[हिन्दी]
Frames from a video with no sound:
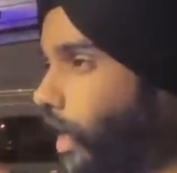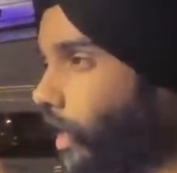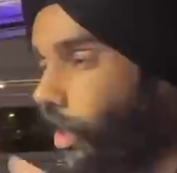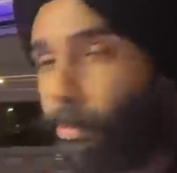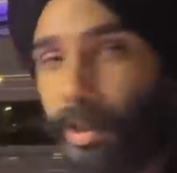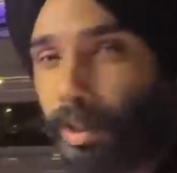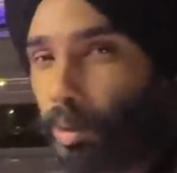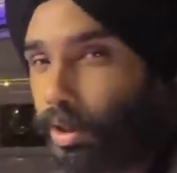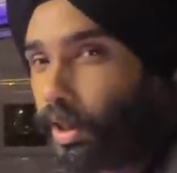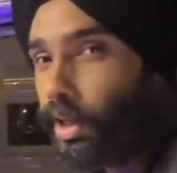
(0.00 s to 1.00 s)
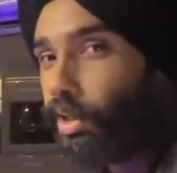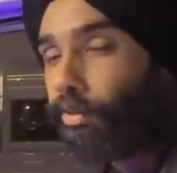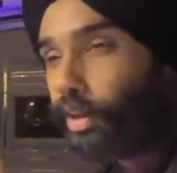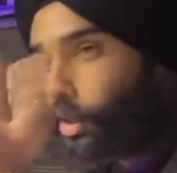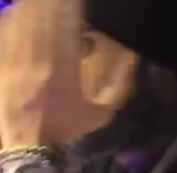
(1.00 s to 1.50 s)
अलग मजे होते हैं
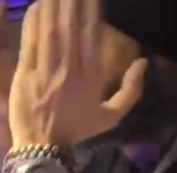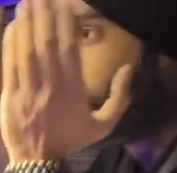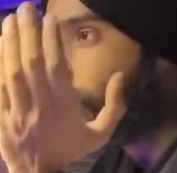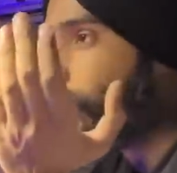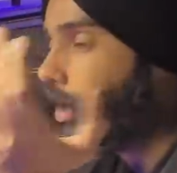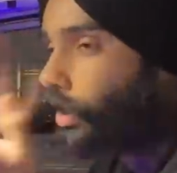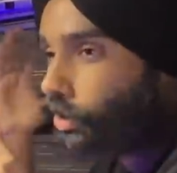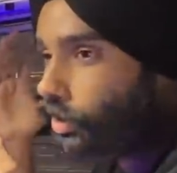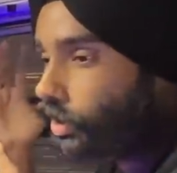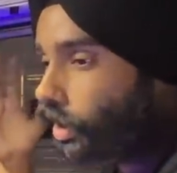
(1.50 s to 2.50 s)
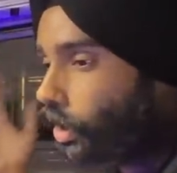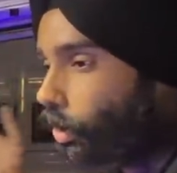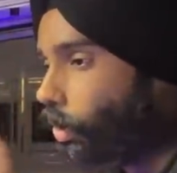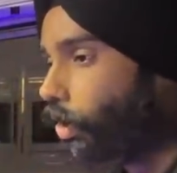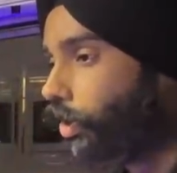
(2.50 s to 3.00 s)
डिफेंडर भाई अलग चीज़ है
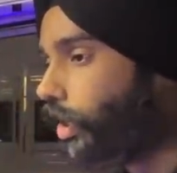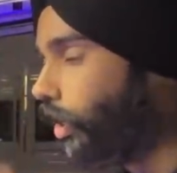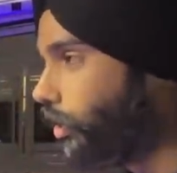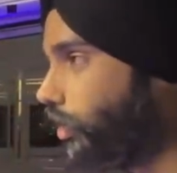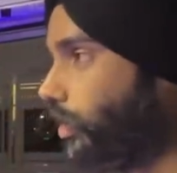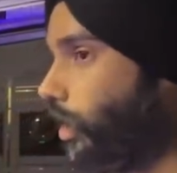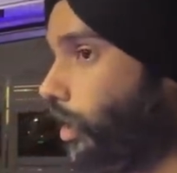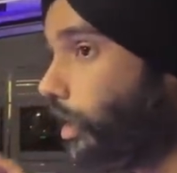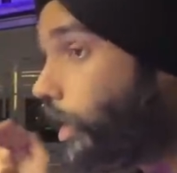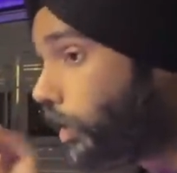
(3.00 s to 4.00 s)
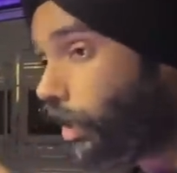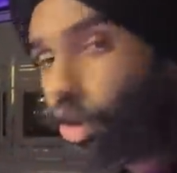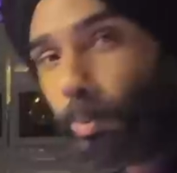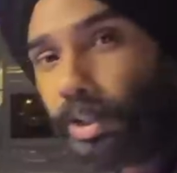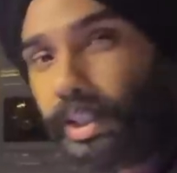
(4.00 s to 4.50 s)
और ये अलग चीज़ है इसके
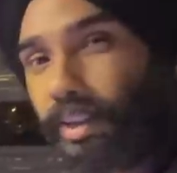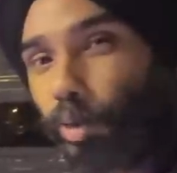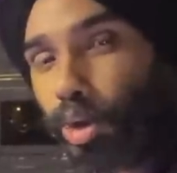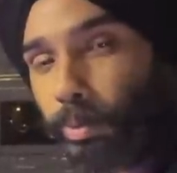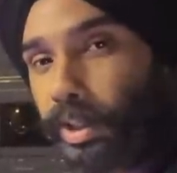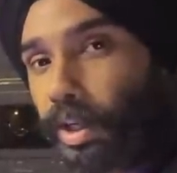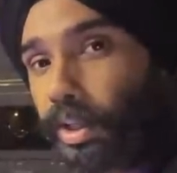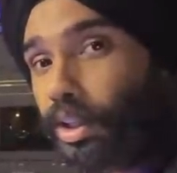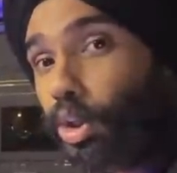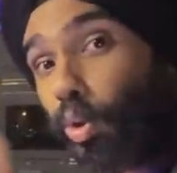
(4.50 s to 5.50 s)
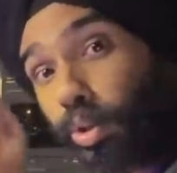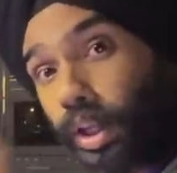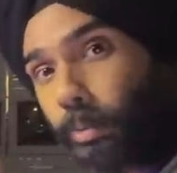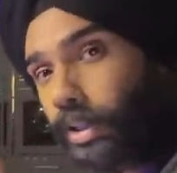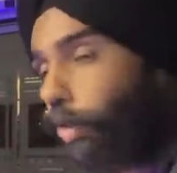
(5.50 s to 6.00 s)
जो मजे हैं वो उसमें नहीं आ सकते जो
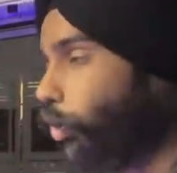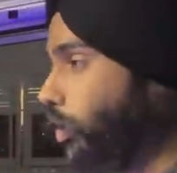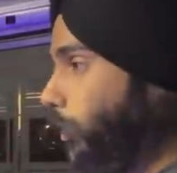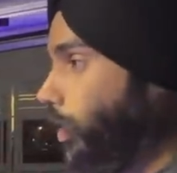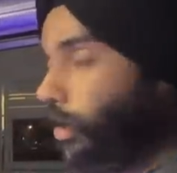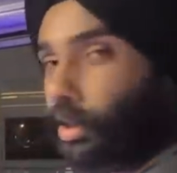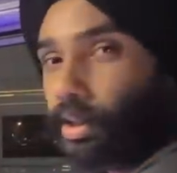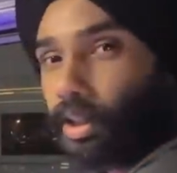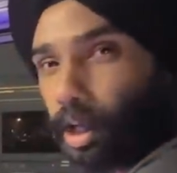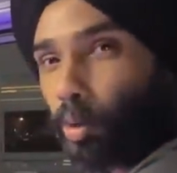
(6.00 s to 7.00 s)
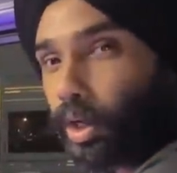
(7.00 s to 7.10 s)
उसके मजे हैं वो इसमें नहीं आ सकते दिखाऊं